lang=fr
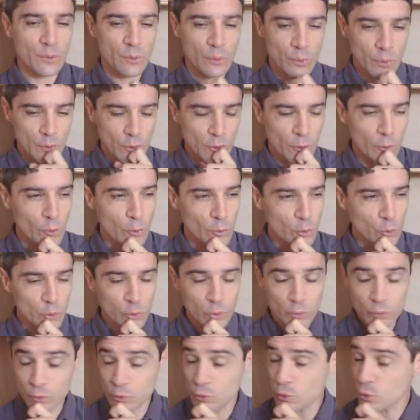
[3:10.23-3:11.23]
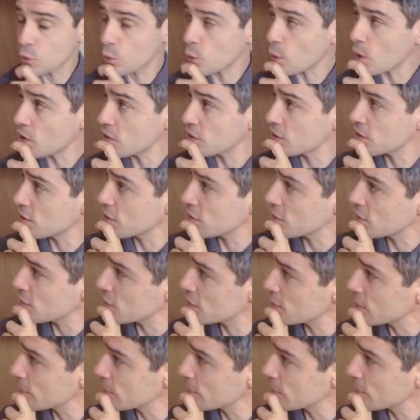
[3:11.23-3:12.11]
On le retrouve, je crois, chez,